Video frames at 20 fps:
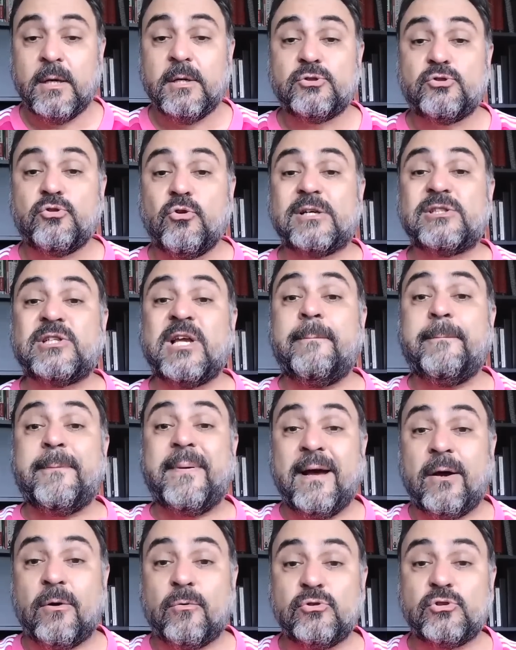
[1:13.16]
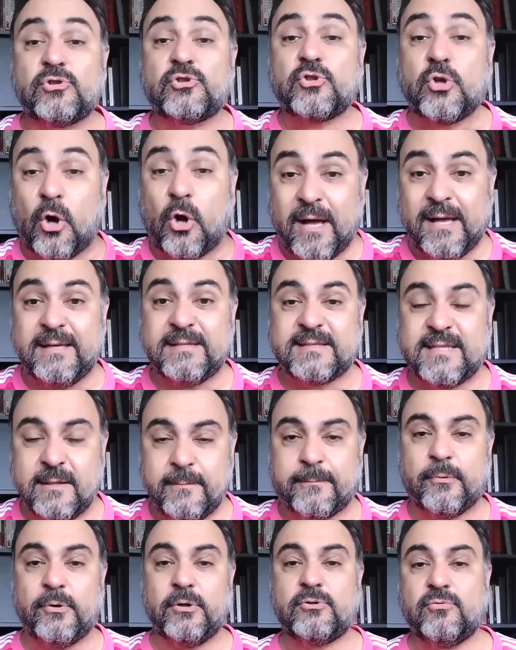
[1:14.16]
suas repercussões
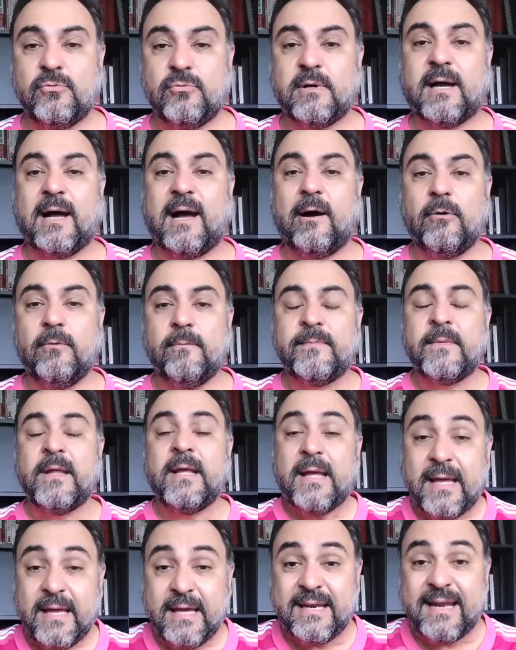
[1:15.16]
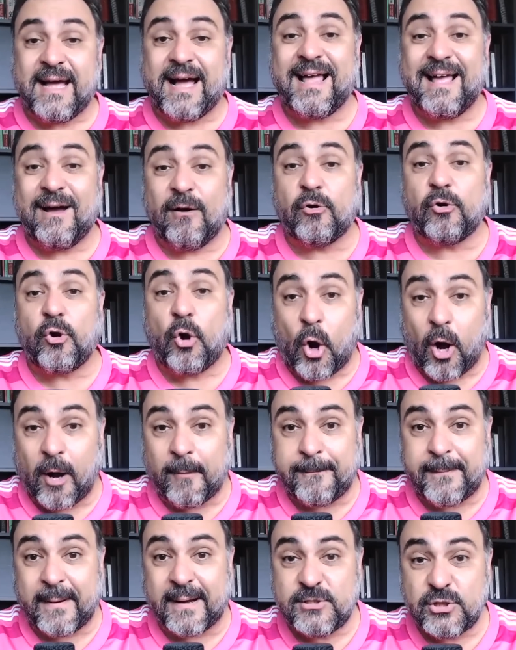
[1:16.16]
em Portugal e na
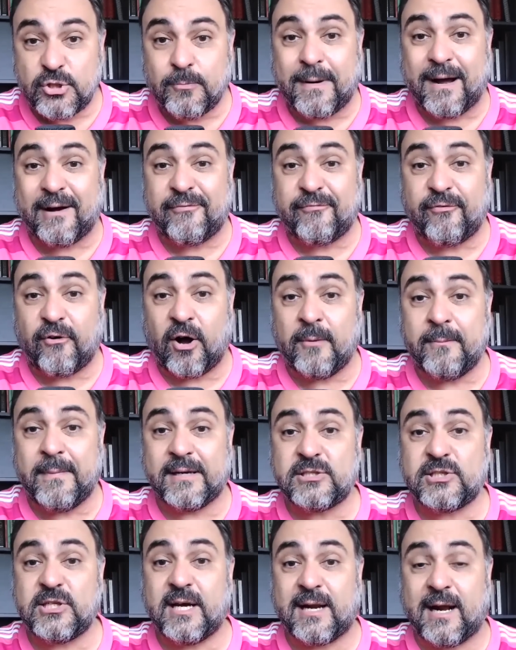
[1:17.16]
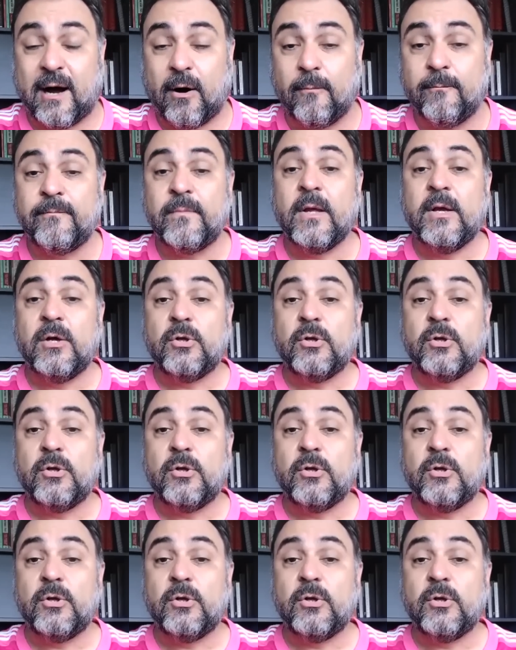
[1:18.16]
Europa de uma forma geral.